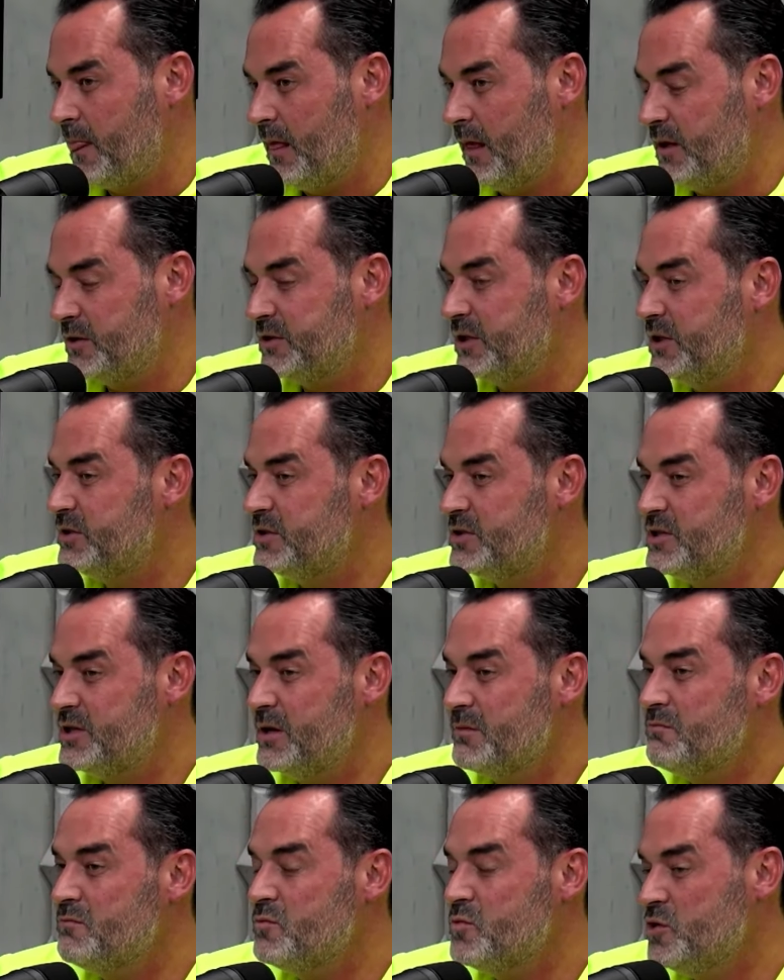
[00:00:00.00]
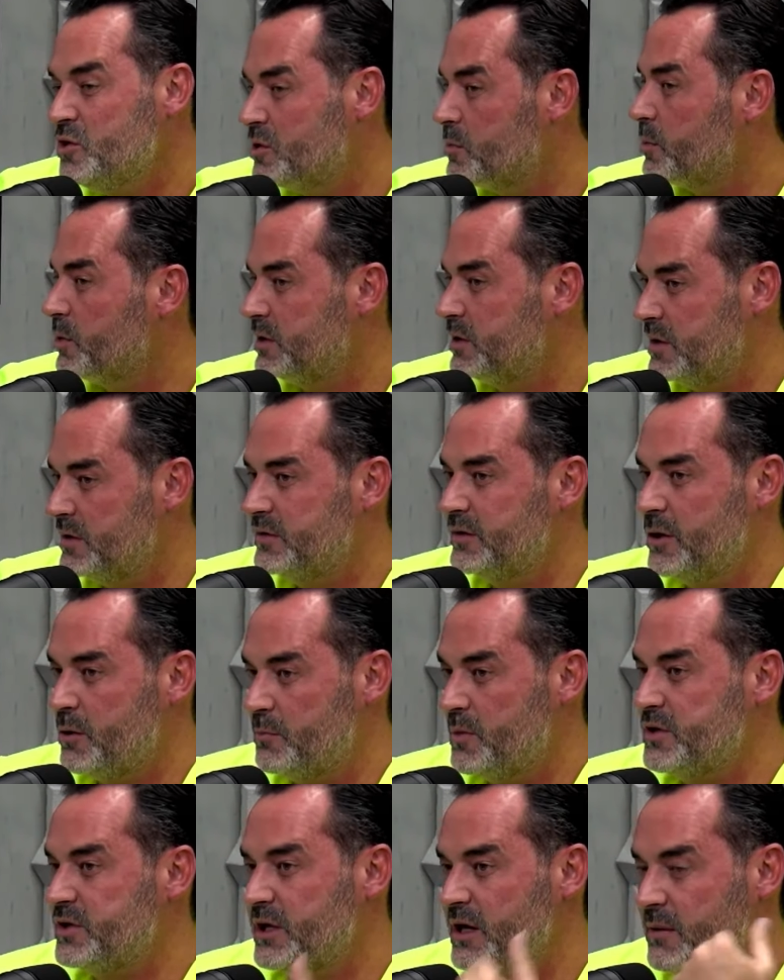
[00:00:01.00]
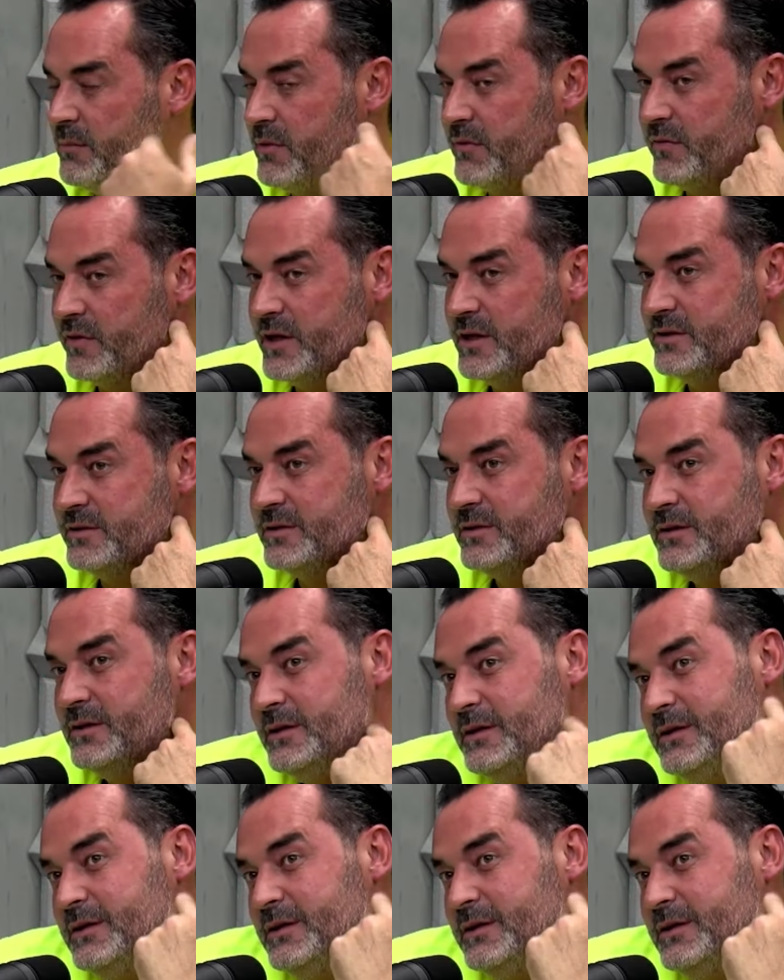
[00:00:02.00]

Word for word: a gente tinha muito potencial para chegar para frente.